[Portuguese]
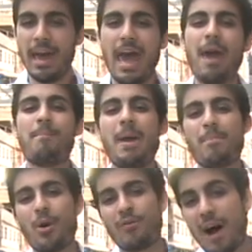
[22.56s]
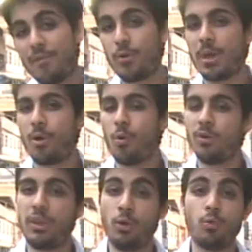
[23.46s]
É bem provável que
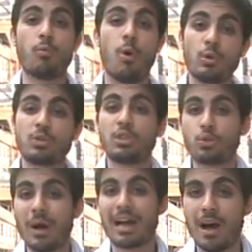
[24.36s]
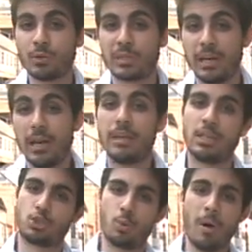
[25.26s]
encontre um no bolso da sua calça,
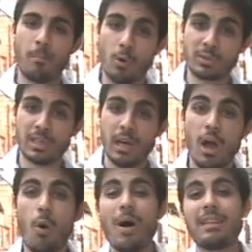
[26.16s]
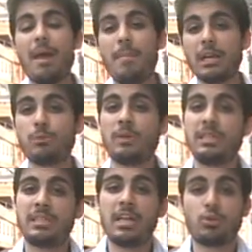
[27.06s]
na sua bolsa ou até mesmo que
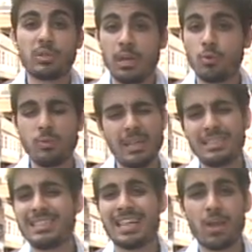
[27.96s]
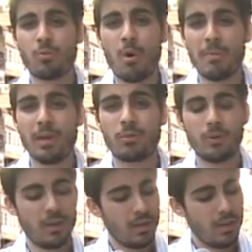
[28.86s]
esteja usando um nesse exato momento,
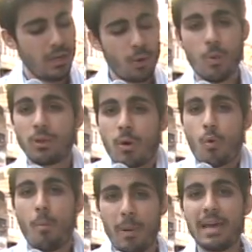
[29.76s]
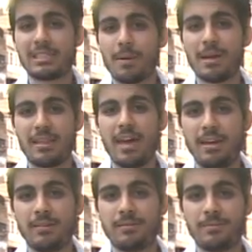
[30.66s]
enquanto acompanha essa matéria.